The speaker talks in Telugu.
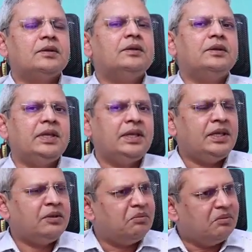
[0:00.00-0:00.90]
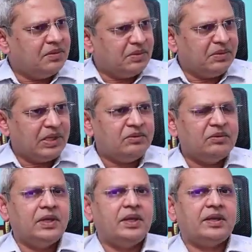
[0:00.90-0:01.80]
సో ఈ మనం
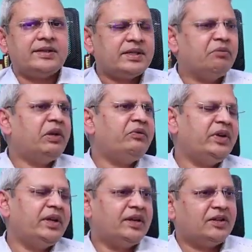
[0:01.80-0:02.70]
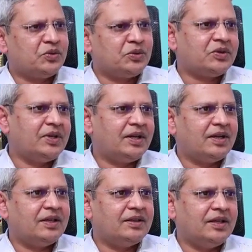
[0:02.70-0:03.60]
ఈ రిస్క్ బెనిఫిట్ కనుక
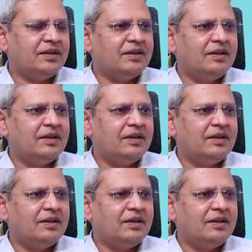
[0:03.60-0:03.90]
చూసుకునేటట్టయితే